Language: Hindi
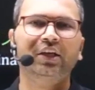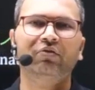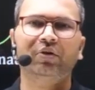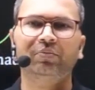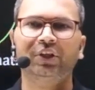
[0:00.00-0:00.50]

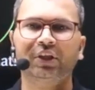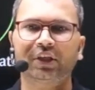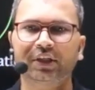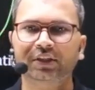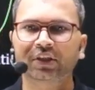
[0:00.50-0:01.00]
डेवलप किए
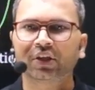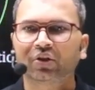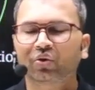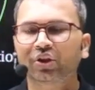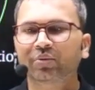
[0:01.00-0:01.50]
एड्स
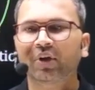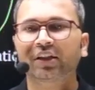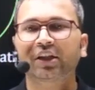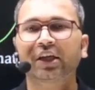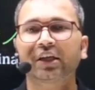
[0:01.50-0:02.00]
तो इसमें
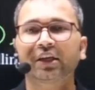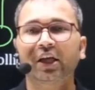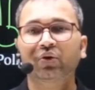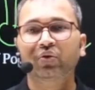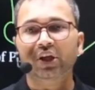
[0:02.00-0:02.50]
आता है
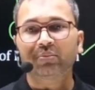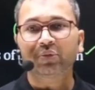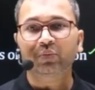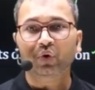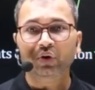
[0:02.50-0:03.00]

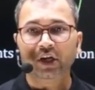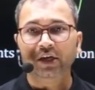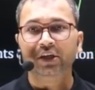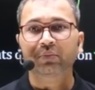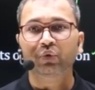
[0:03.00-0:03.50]
डाइकोगी
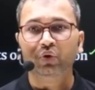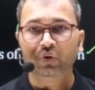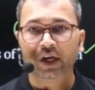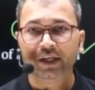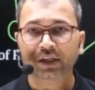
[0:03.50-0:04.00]
प्रोटेंड्री
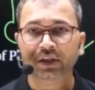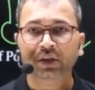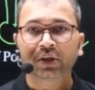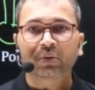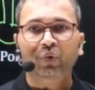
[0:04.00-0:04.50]
प्रोटोगाइनी
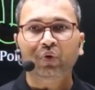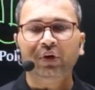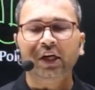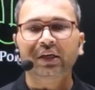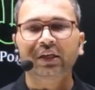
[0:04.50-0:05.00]

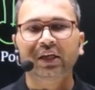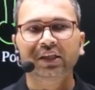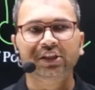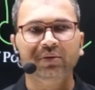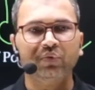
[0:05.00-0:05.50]
प्रोटेंड्री यानी
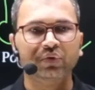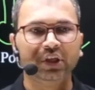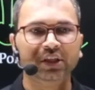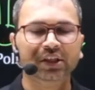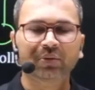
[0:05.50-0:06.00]
जब
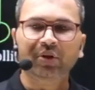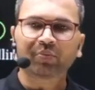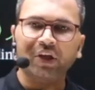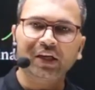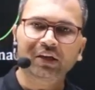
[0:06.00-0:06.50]
उसका स्टेमन
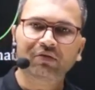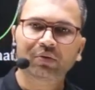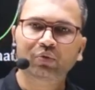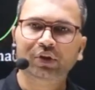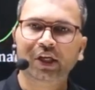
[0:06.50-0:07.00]
पहले डेवलप
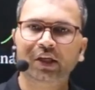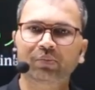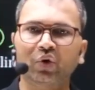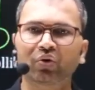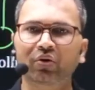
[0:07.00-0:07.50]
होता है
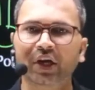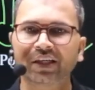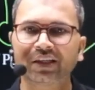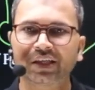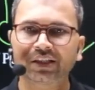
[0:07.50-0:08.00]

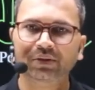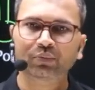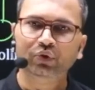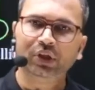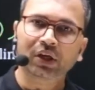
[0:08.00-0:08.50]
प्रोटोगाइनी यानी जब
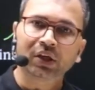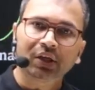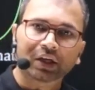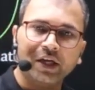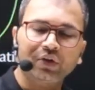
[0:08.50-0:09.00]
उसका
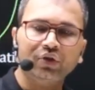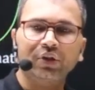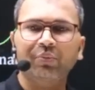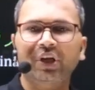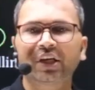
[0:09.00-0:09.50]

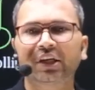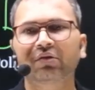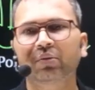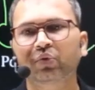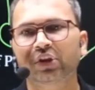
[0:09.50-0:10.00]
गाइनोशियम पहले
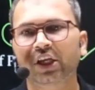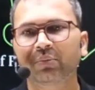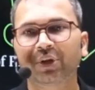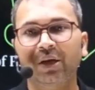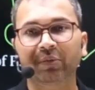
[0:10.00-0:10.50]
डेवलप होता है
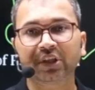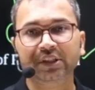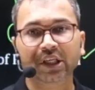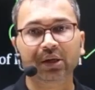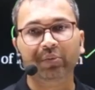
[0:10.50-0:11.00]
मिराबिलिस
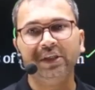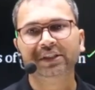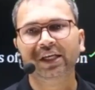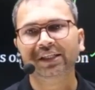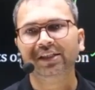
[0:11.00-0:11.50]
जलापा
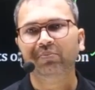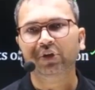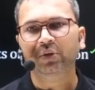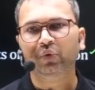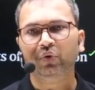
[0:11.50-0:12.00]
इसका एग्जाम्पल
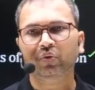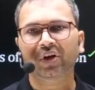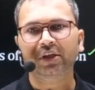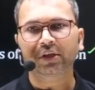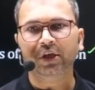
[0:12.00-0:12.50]
है
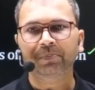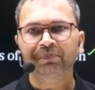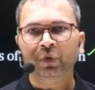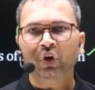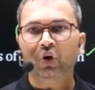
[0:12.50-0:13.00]
प्रोटोगाइनी का
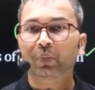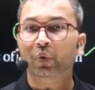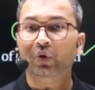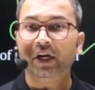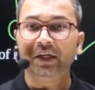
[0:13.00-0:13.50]
और
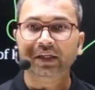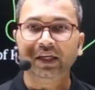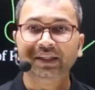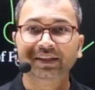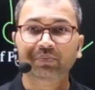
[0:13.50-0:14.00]
प्रोटैंड्री का
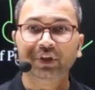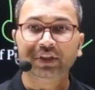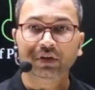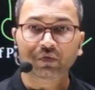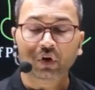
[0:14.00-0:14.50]
एग्जाम्पल
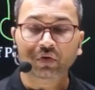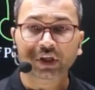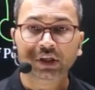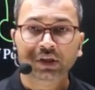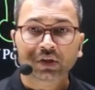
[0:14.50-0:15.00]
सनफ्लावर
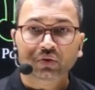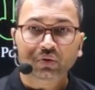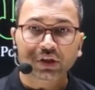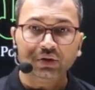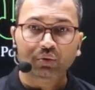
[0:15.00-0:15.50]
है तो
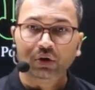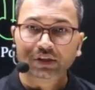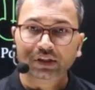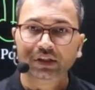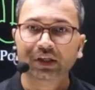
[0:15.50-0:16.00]
ये थोड़ा
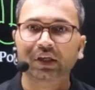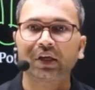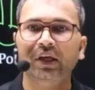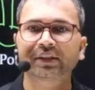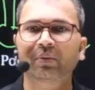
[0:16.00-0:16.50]
सा देख
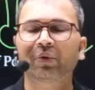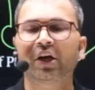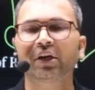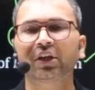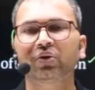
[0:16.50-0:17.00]
लेना ऐसा
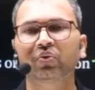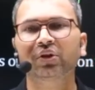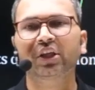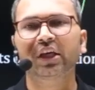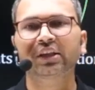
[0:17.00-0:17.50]
प्लांट ने क्यों
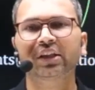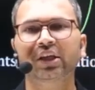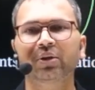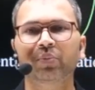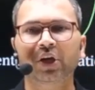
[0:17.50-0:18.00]
किया है
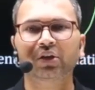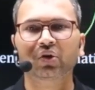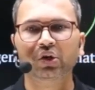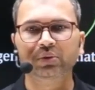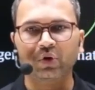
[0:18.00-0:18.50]
ताकि प्लांट
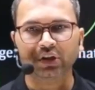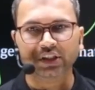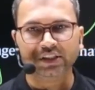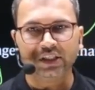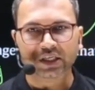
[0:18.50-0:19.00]
क्रॉस
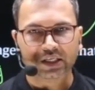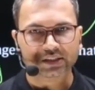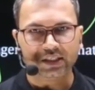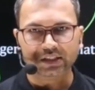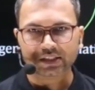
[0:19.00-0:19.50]
पॉलिनेशन करना
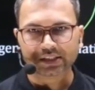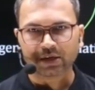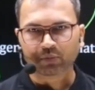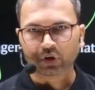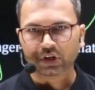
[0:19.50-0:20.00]
चाहते हैं
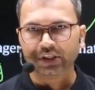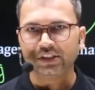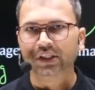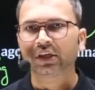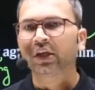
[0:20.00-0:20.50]
सेल्फ
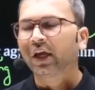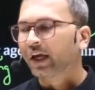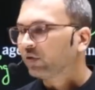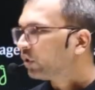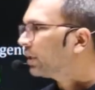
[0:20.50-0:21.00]
पॉलिनेशन
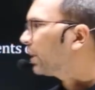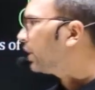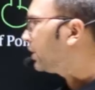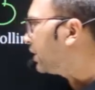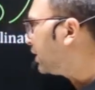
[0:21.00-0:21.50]
अवॉइड
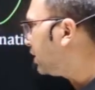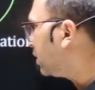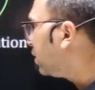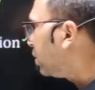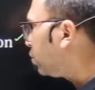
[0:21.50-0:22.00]
करना चाहते हैं
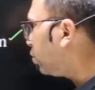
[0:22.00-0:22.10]
तो